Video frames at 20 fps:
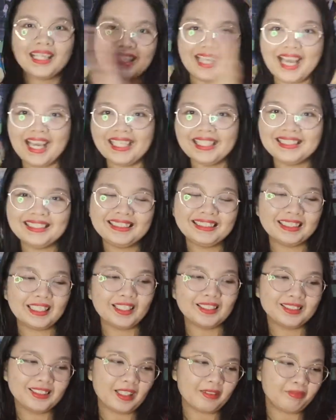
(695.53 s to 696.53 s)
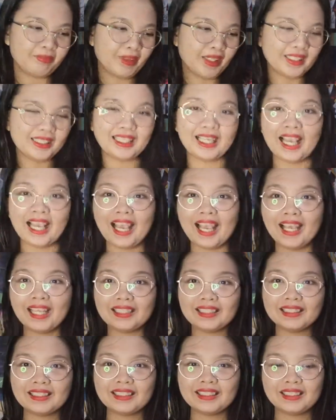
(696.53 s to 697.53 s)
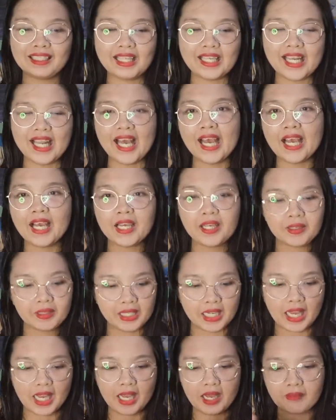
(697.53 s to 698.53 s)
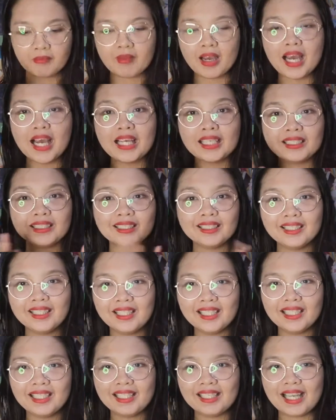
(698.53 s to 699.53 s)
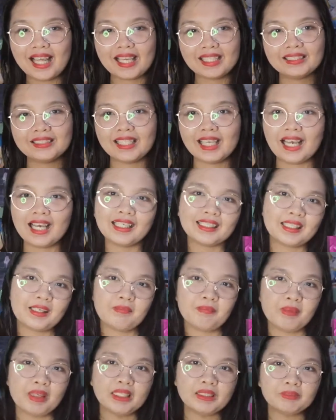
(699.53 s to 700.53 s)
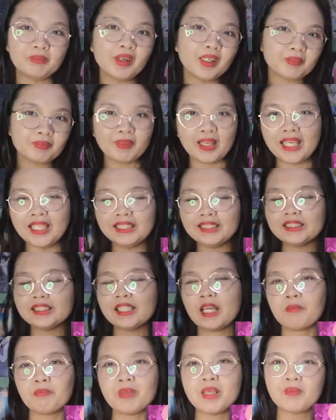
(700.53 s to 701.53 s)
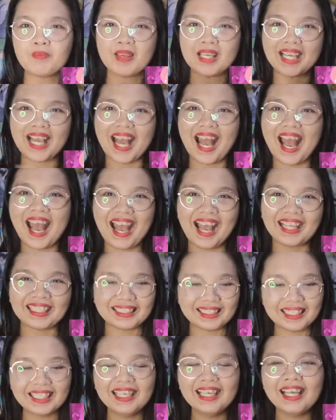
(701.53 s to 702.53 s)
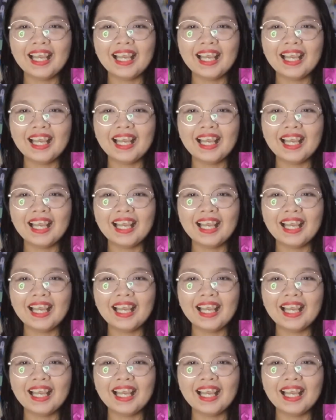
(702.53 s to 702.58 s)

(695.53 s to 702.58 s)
okay guys, so don't forget pala na mag-like sa aking Facebook page na Mimikat.